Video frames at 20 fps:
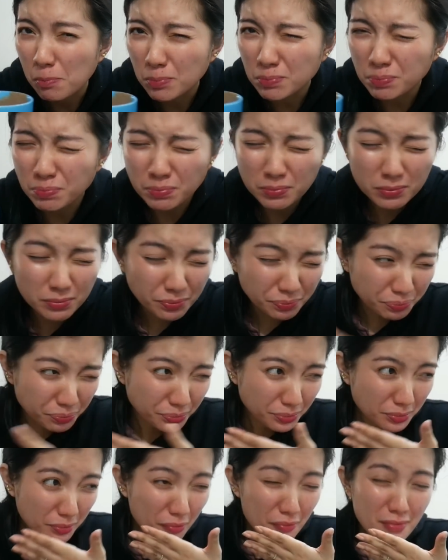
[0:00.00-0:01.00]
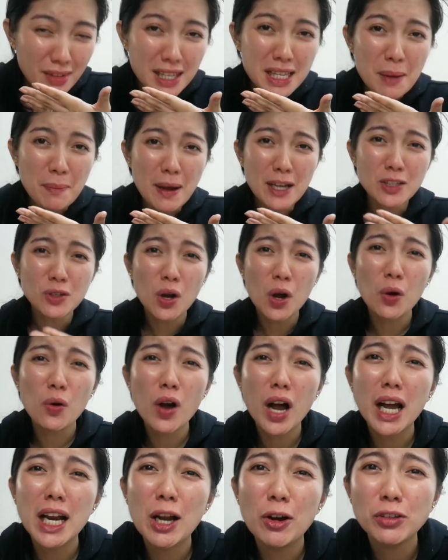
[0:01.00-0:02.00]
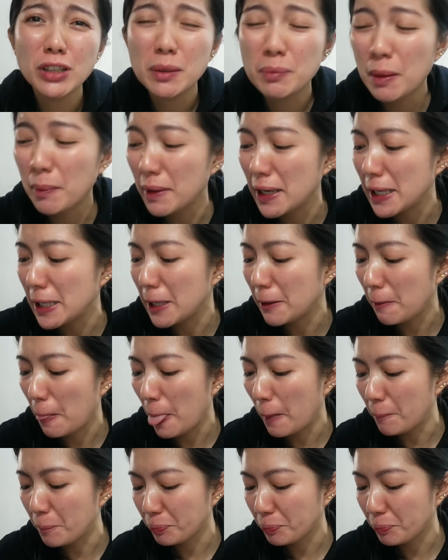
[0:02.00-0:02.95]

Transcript: Hmm. Napaso ako, akala ko di pa mainit.